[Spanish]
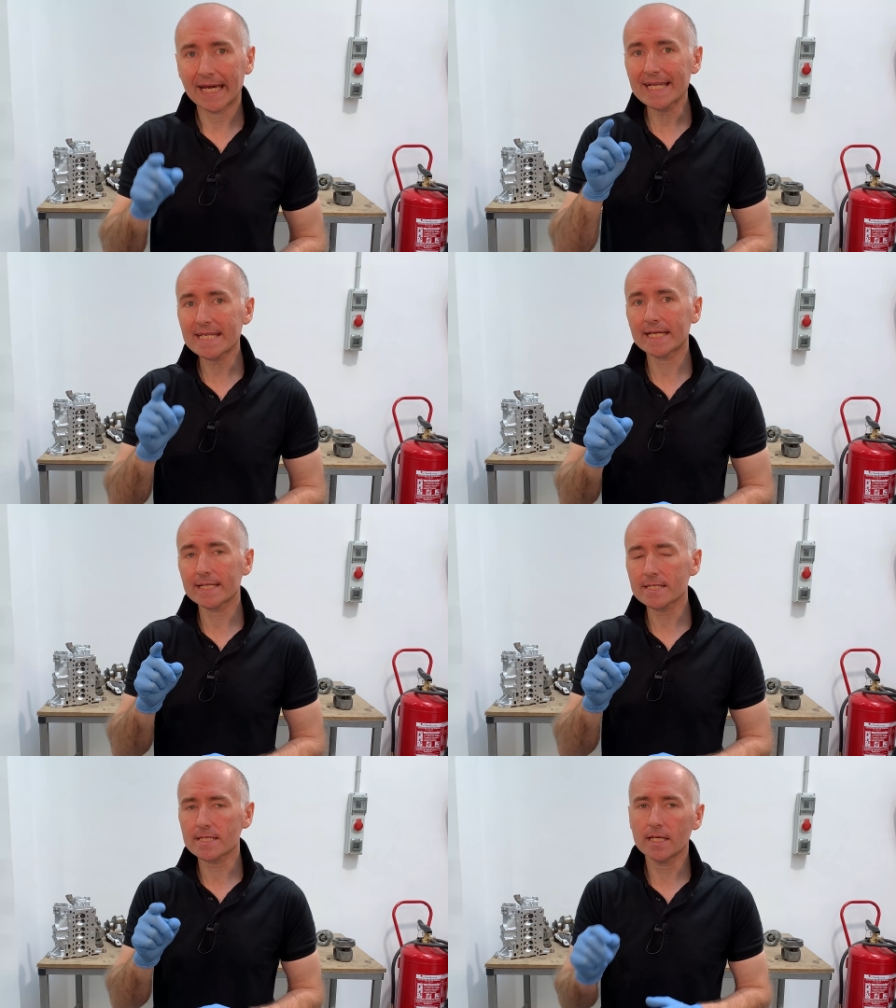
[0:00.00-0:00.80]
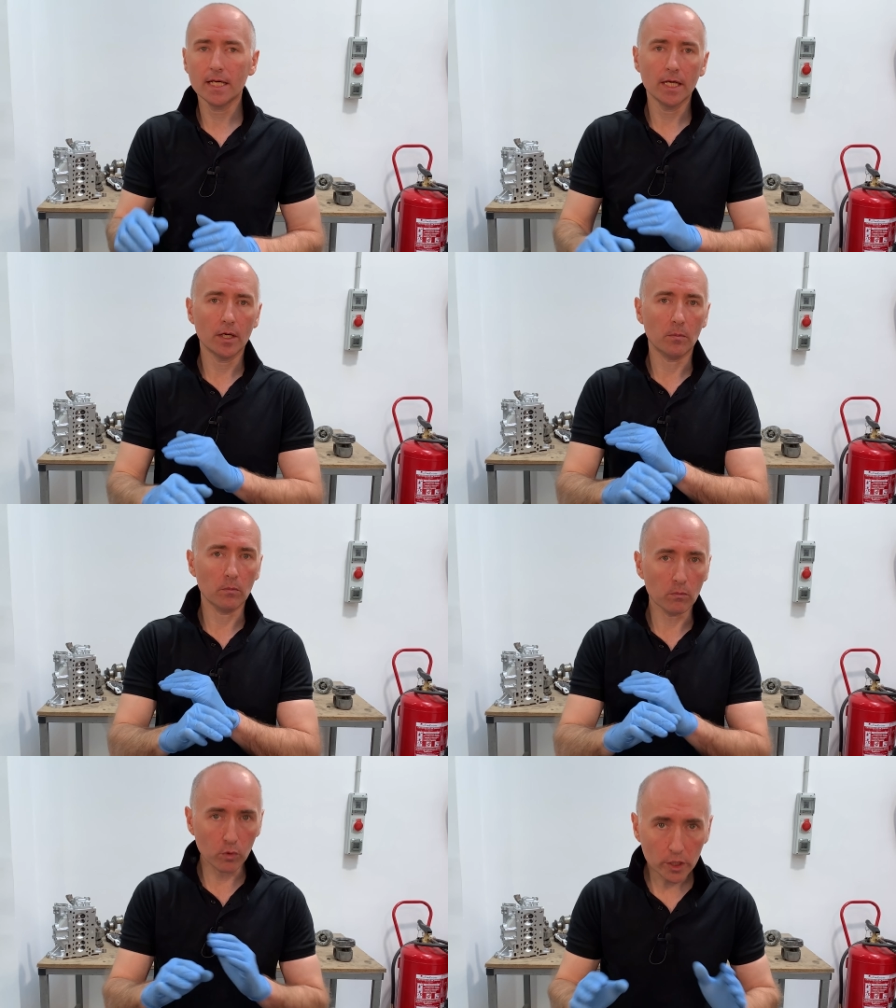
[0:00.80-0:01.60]
esa es
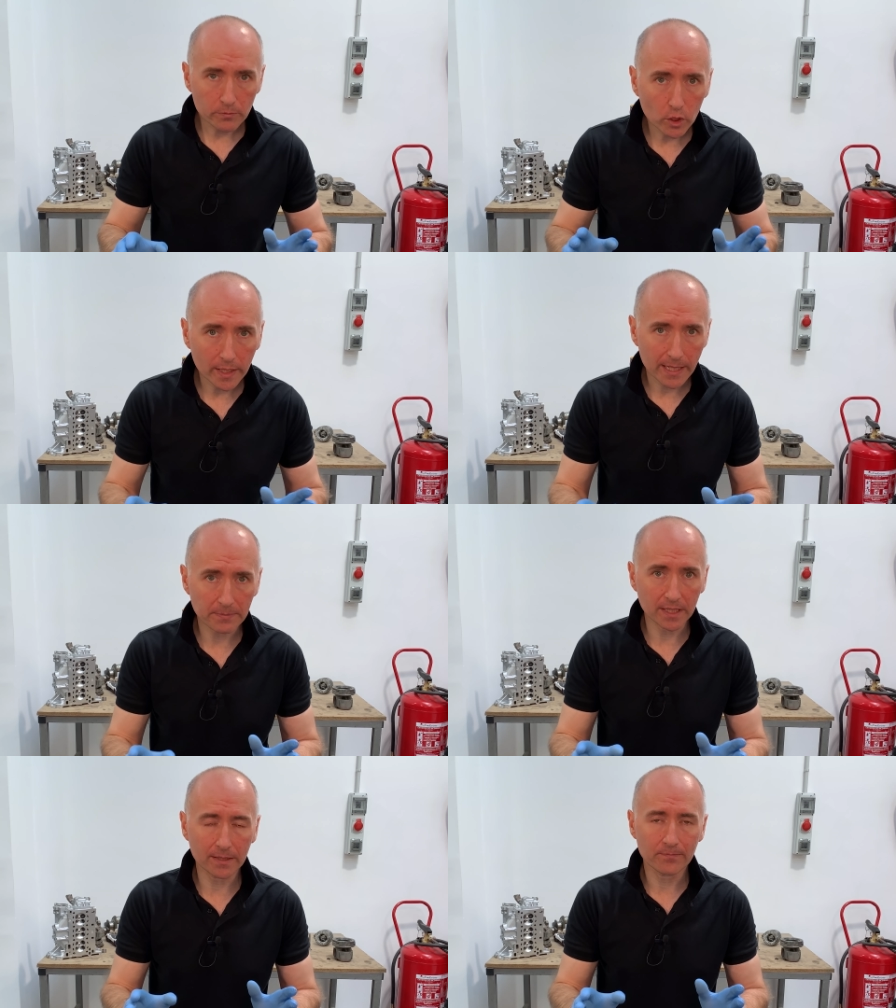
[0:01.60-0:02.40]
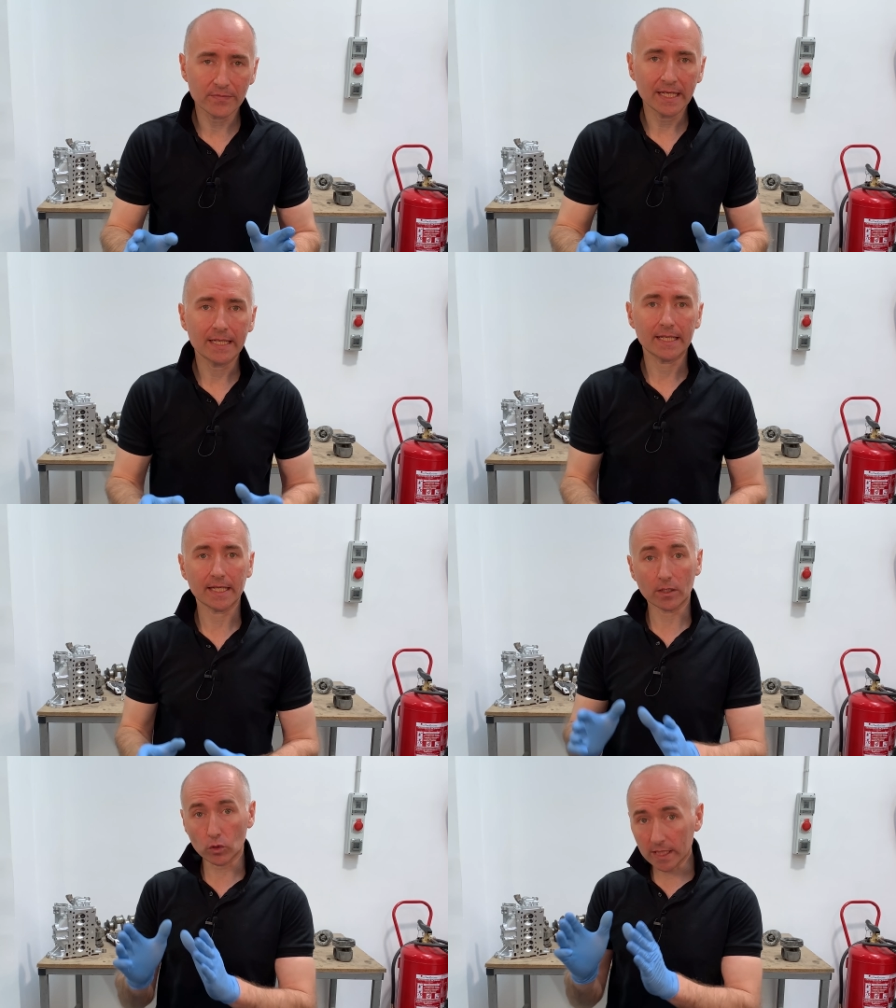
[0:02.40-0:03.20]
muy muy rápida
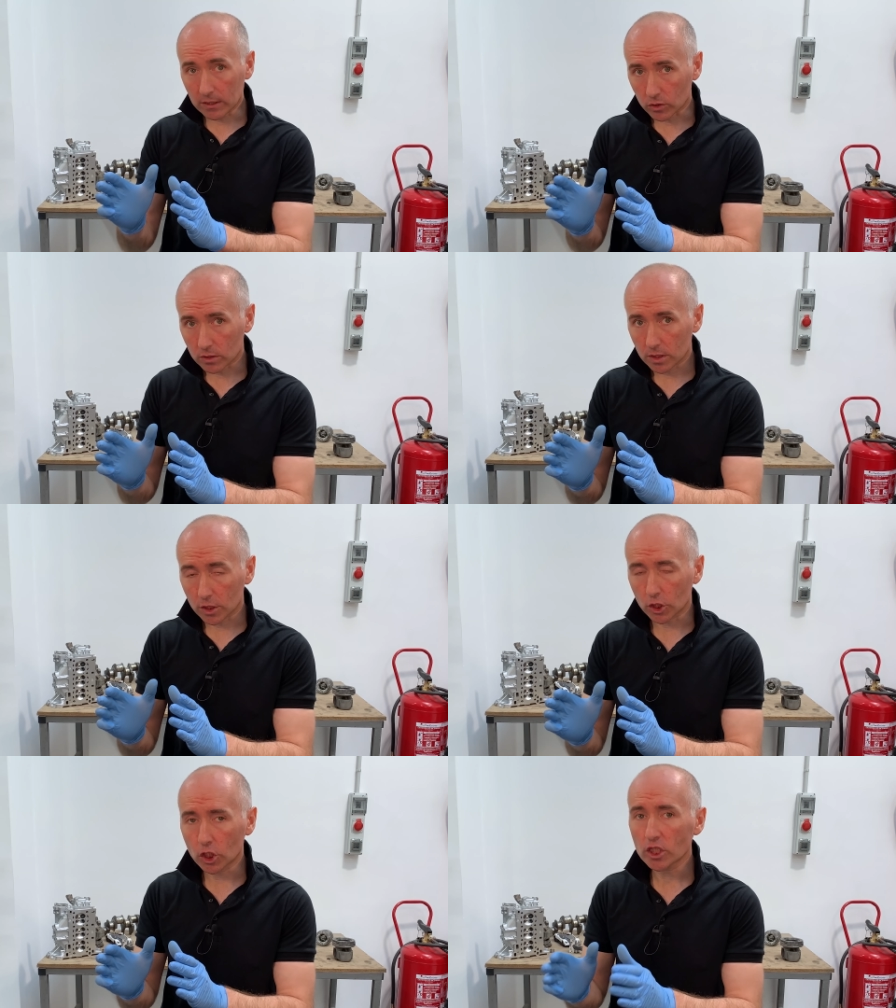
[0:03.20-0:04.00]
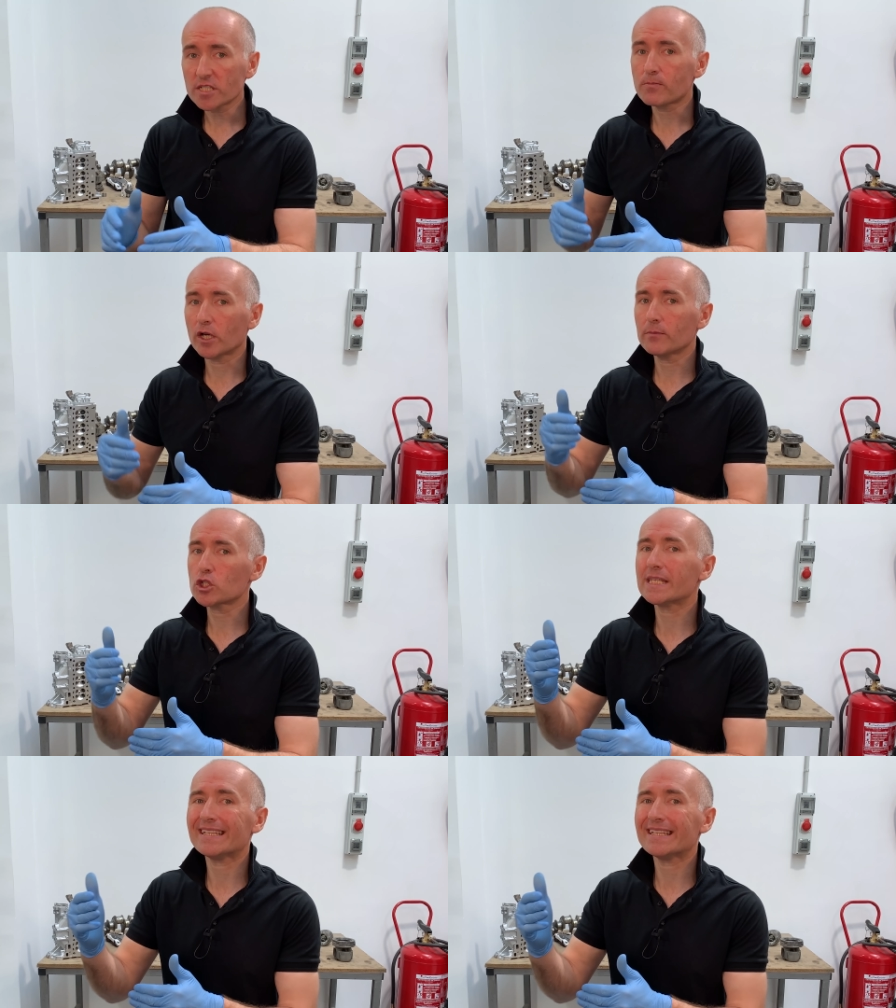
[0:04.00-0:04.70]
y cuidado, no disponemos de